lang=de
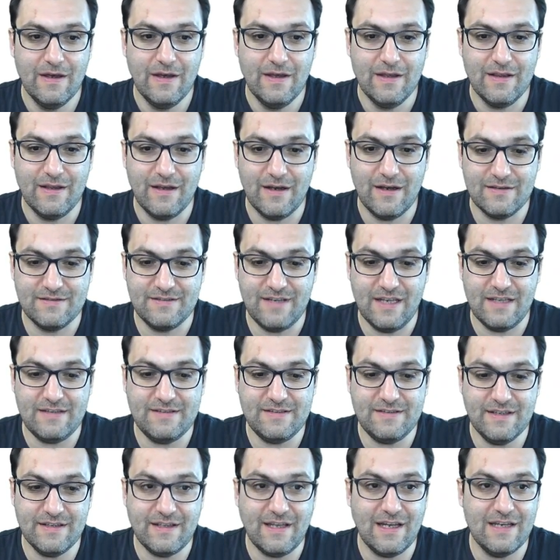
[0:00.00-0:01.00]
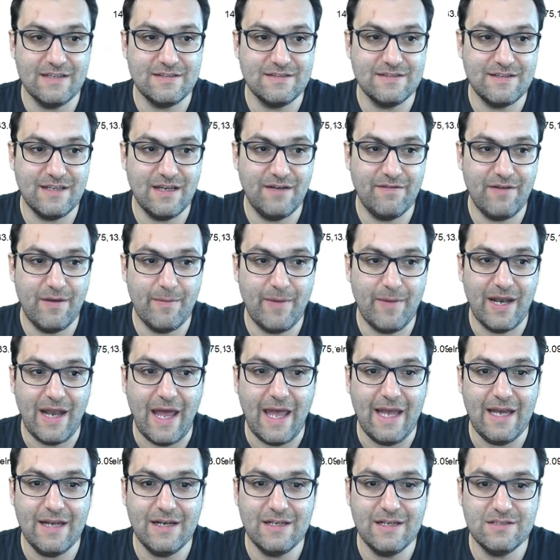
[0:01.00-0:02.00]
Da seht ihr das, da werden wir ein
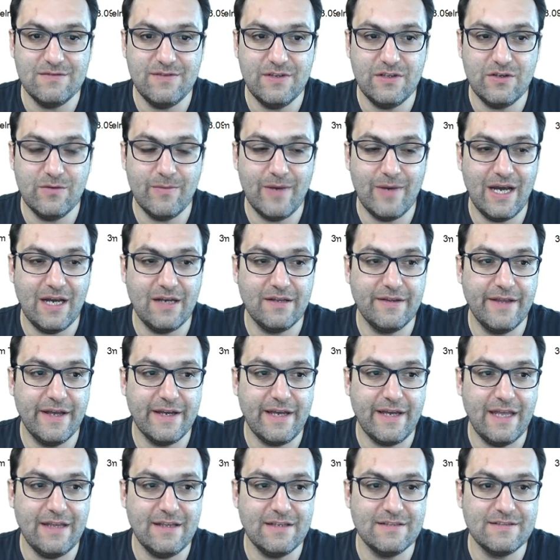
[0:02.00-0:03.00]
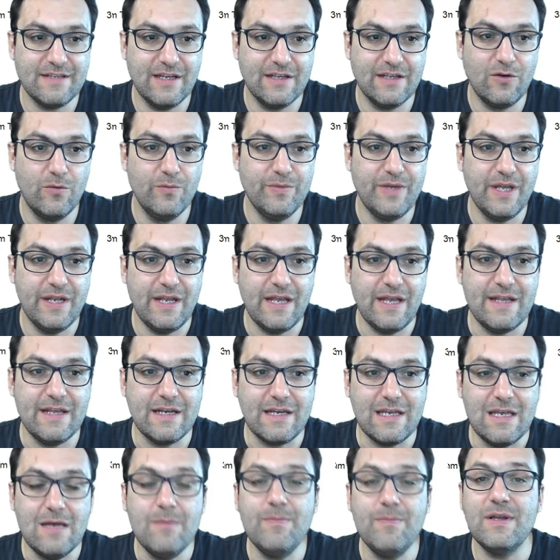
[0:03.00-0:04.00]
eigenes Video machen, da geht es dann um den
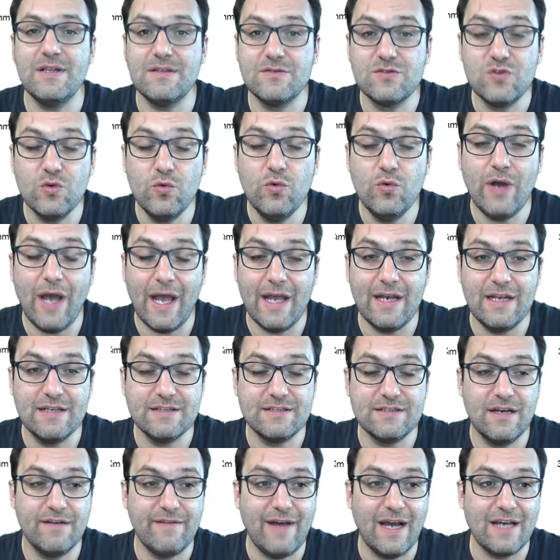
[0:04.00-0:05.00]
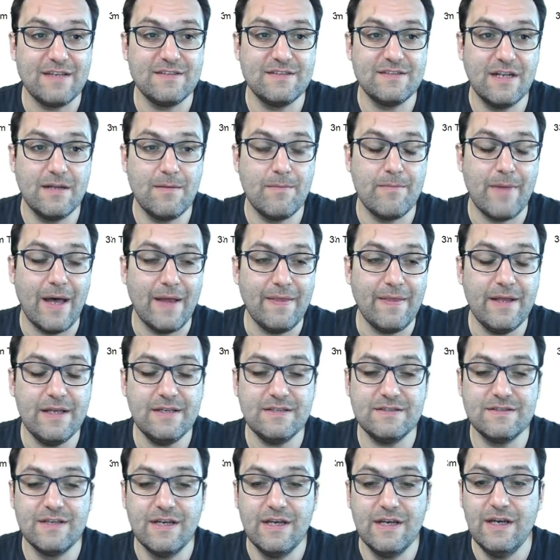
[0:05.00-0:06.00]
Energiebezug eines erwachsenen
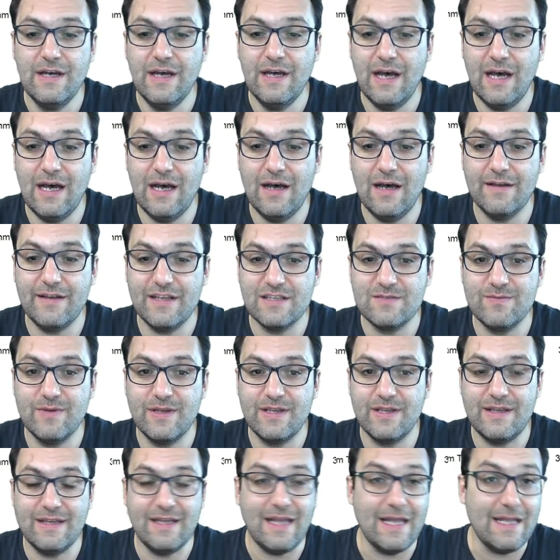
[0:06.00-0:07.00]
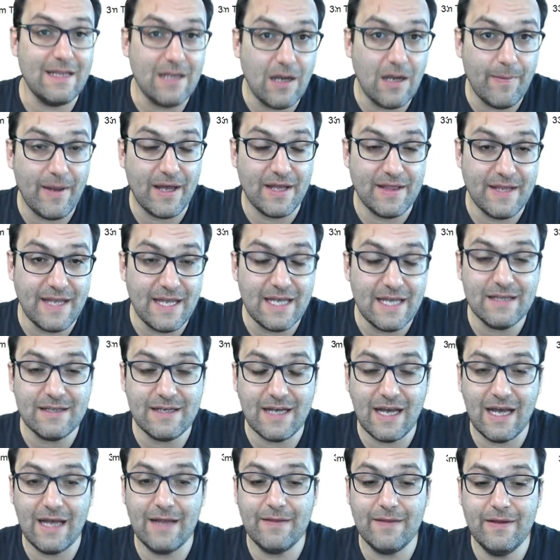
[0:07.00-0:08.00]
Mannes, äh, dass man den halt ernähren
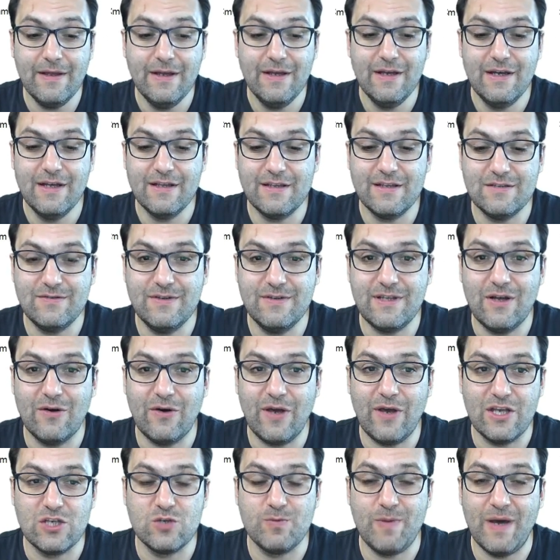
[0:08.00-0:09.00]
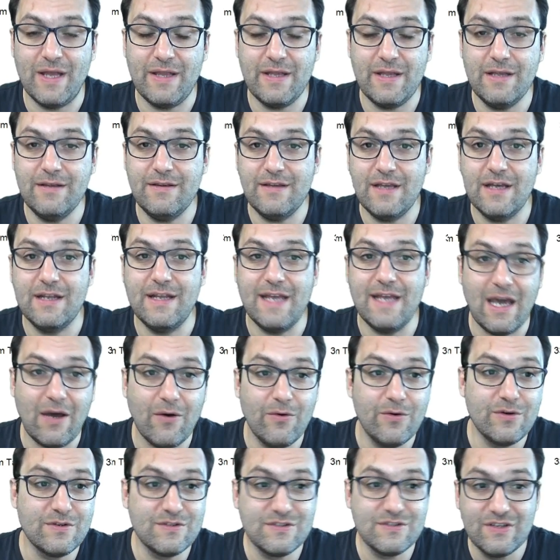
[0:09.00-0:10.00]
kann. Das wird auch recht spannend, die
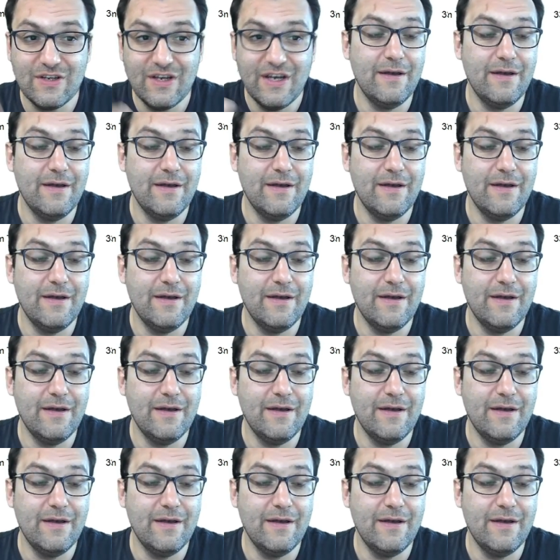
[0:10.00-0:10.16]
Ernährungs-